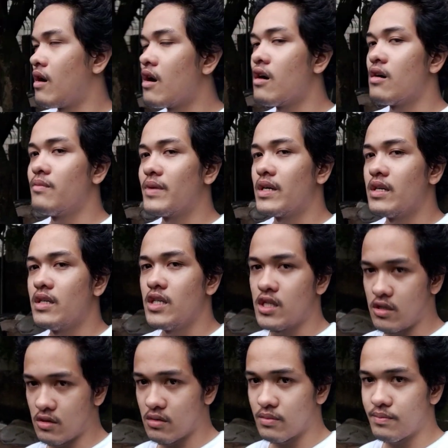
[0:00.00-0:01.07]
Oo, oh, may
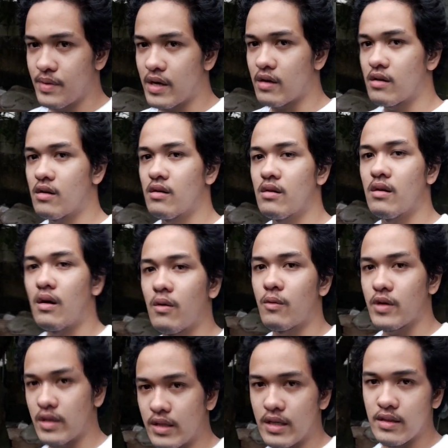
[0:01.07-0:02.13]
issue, pero
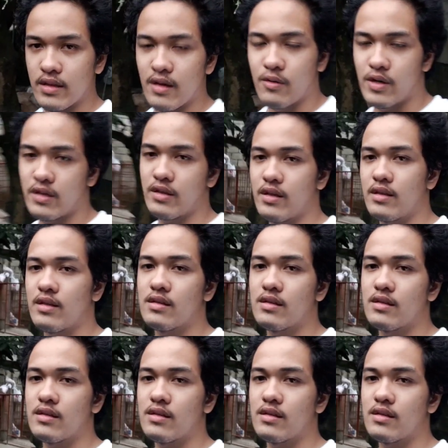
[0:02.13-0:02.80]
worth it na worth it.